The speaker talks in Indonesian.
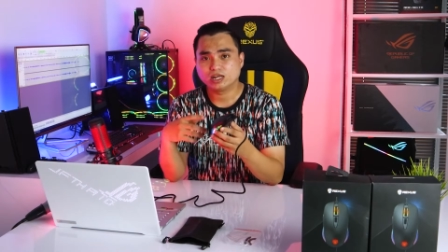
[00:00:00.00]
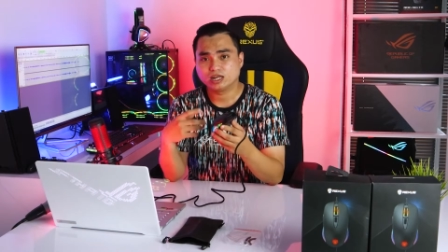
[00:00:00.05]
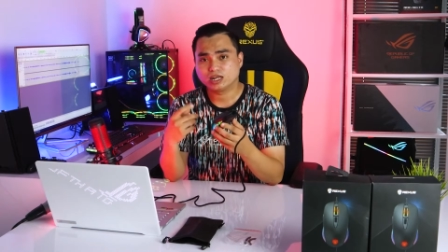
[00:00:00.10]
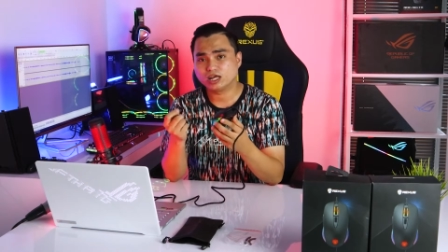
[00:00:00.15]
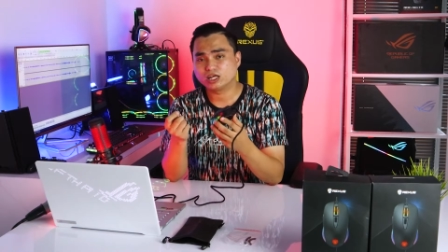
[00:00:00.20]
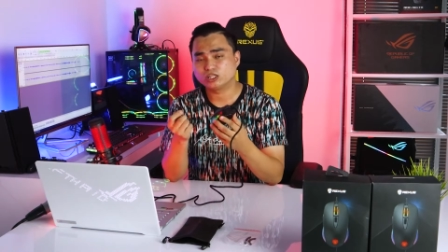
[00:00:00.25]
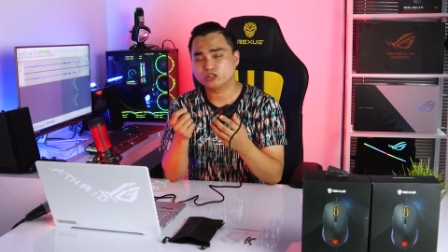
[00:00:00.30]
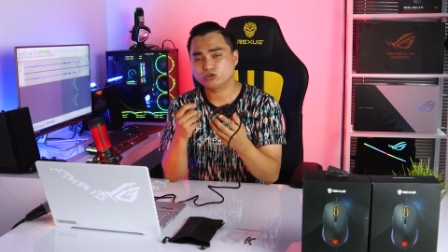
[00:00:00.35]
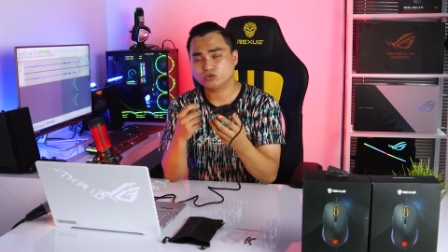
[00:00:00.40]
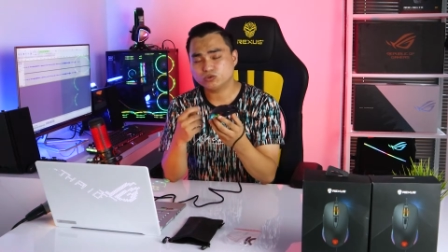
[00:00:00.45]

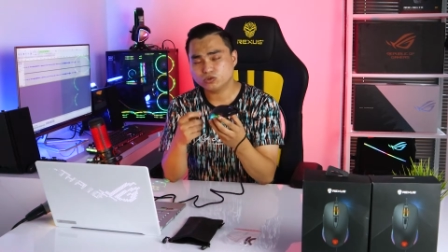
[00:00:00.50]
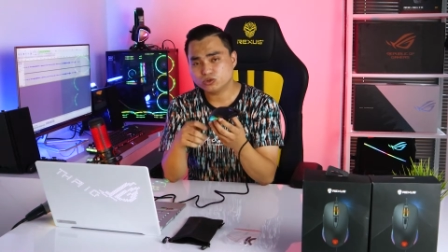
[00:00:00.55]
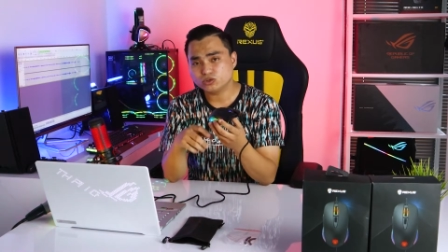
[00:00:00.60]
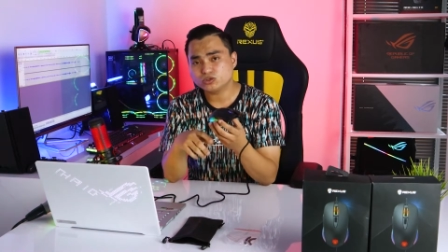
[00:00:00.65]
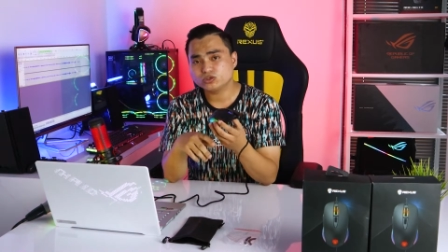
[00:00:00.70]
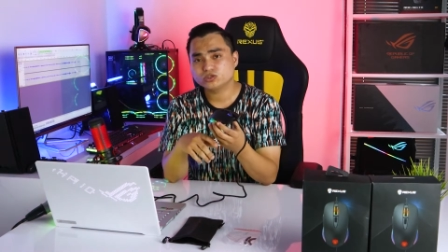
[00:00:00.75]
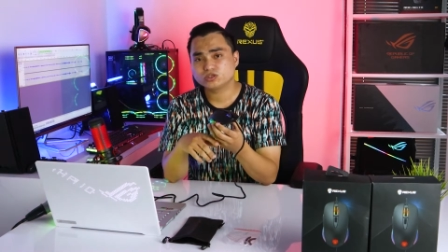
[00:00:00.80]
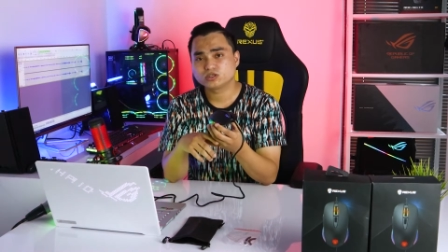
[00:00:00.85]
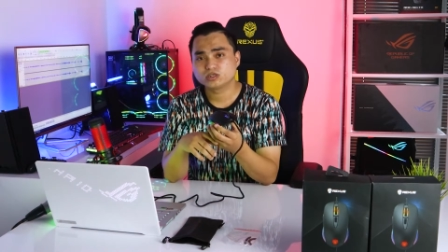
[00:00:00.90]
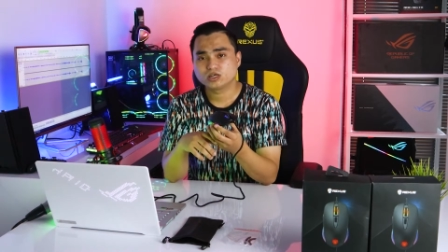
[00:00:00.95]
Nah,
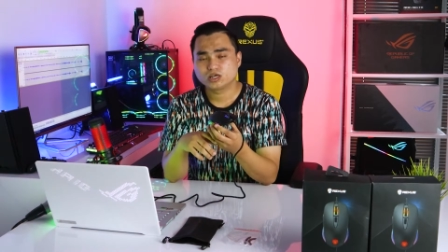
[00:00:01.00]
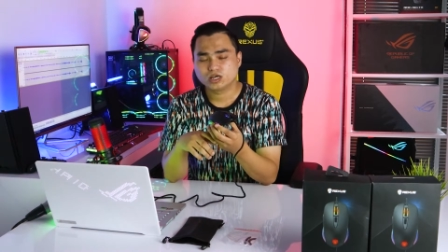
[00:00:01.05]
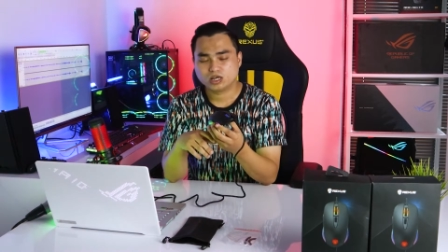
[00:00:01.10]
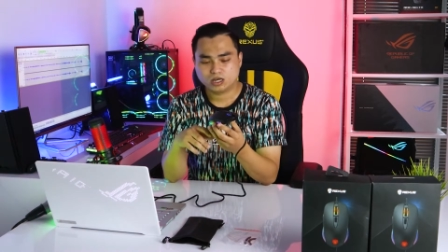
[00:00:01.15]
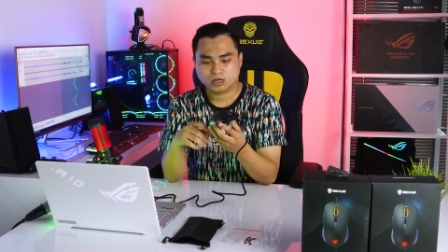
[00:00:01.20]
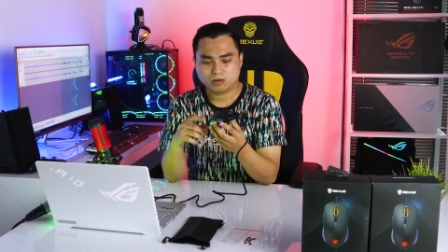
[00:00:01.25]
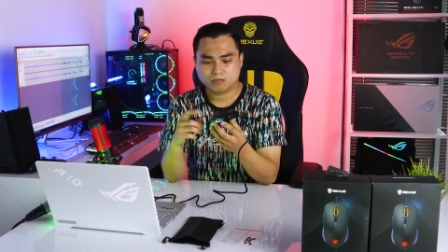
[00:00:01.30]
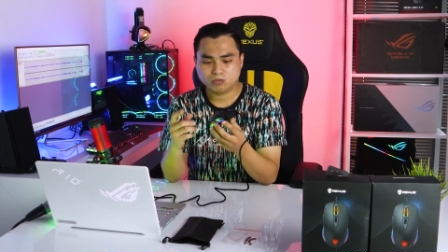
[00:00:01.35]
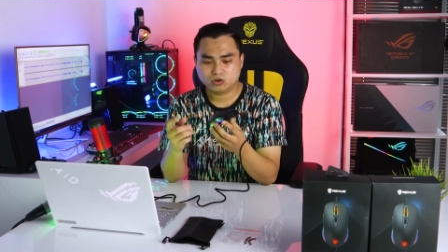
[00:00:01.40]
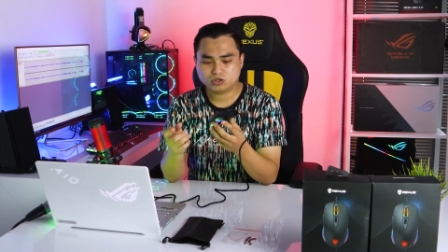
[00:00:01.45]
terus
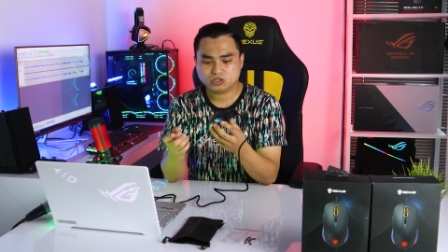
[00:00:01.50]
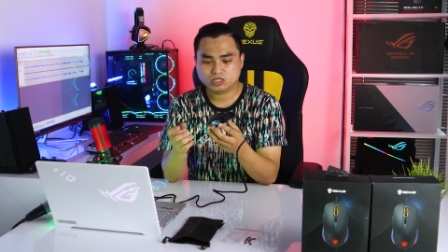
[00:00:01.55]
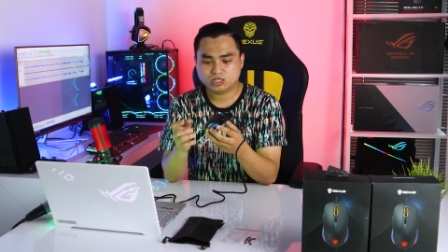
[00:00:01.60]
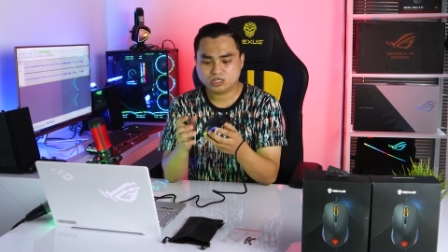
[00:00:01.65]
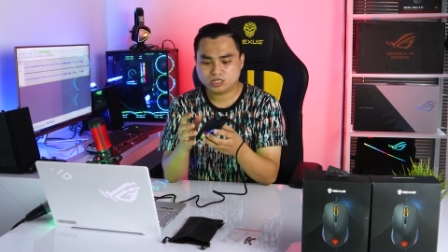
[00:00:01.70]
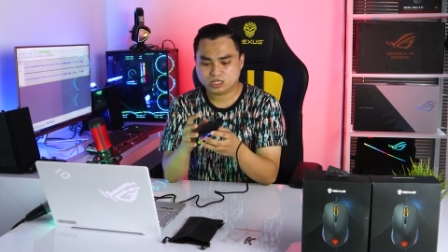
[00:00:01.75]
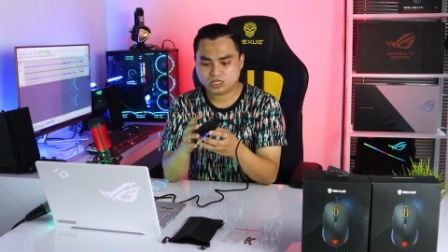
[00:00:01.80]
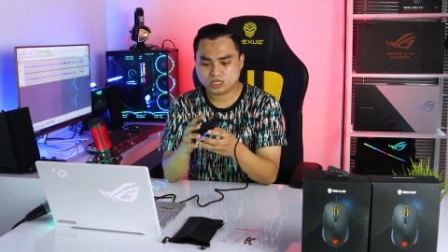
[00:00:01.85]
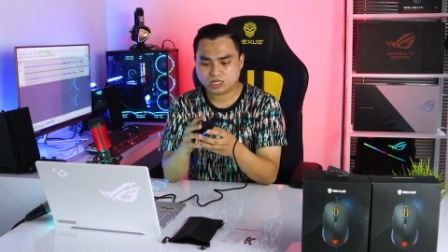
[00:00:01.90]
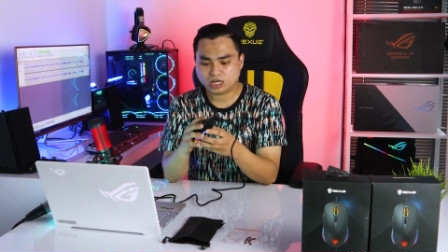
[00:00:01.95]
Mos
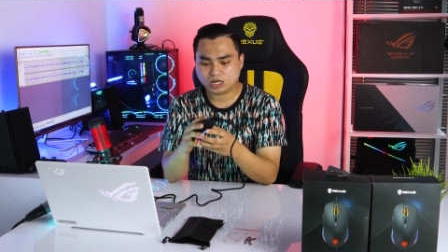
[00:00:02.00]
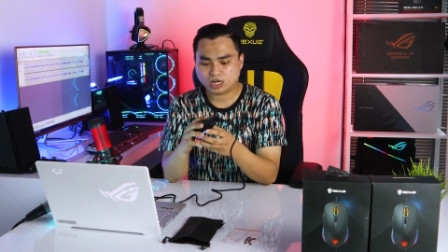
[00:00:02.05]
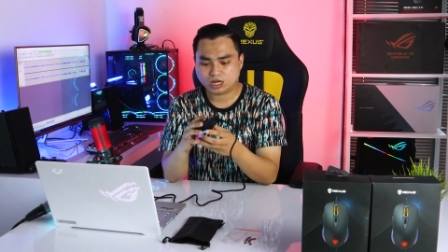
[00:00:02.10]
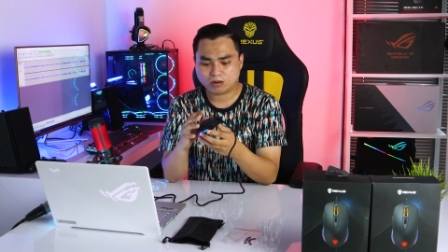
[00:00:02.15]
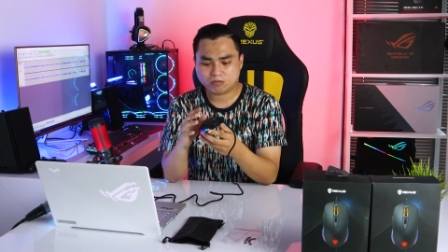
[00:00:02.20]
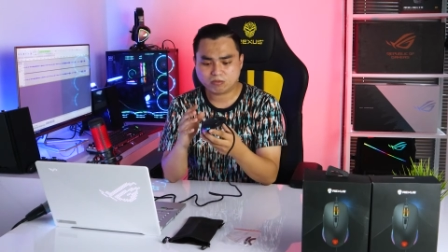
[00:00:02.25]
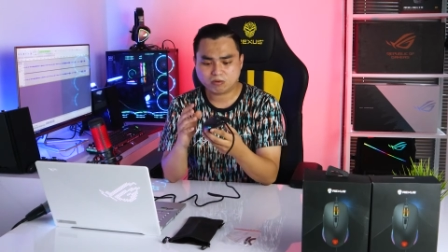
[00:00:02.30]
ini karena